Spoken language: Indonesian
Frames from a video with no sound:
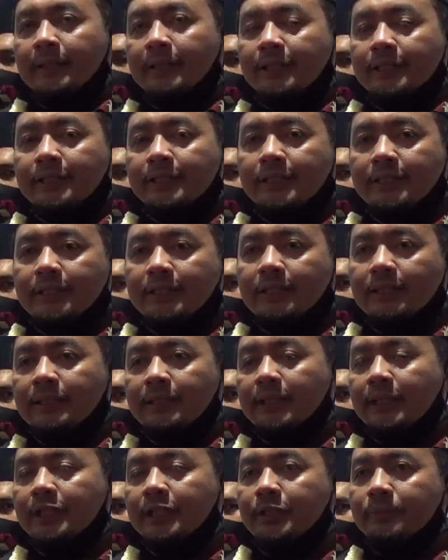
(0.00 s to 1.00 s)
dari sisi
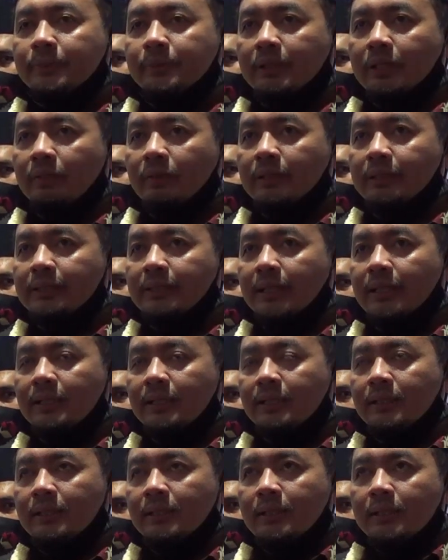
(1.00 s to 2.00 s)
teknis pengawasan
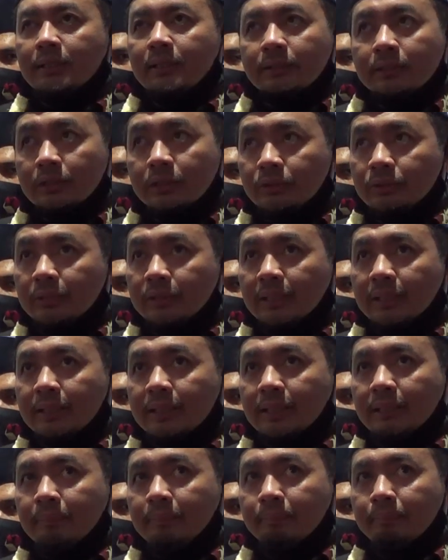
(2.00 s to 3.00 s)
tentu
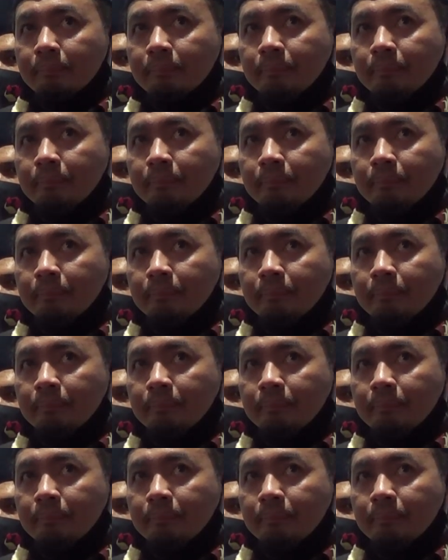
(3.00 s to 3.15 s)
karena